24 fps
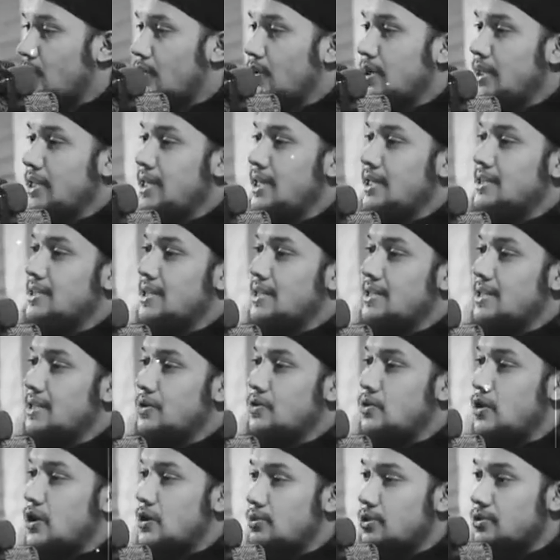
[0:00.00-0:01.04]
তখনই গিয়ে
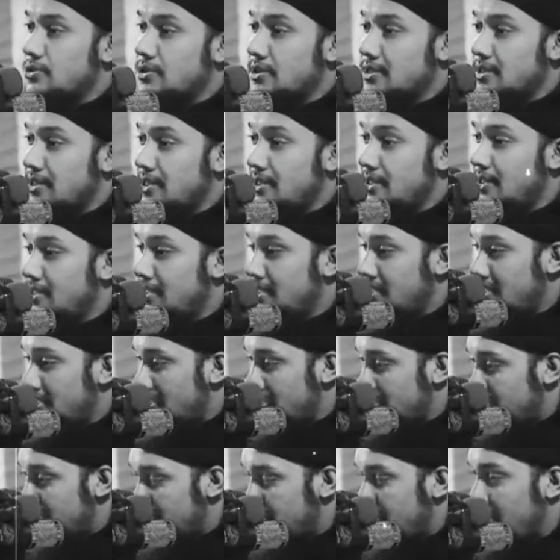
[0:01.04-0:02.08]
তাদের গর্ভ থেকে
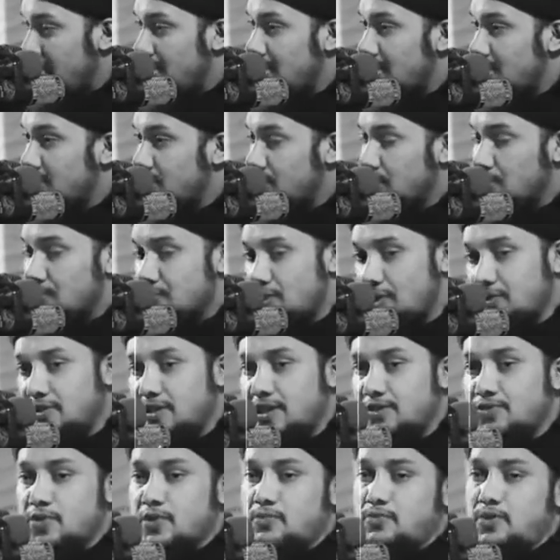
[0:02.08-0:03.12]
ইসমাইলের মতো
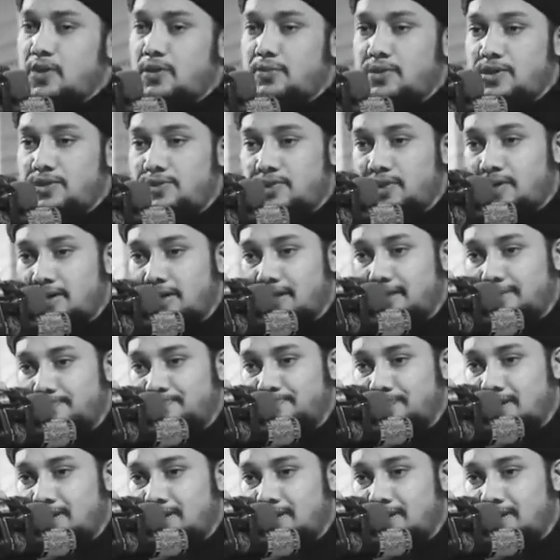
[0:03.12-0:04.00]
সন্তান জন্ম হবে ইনশাল্লাহ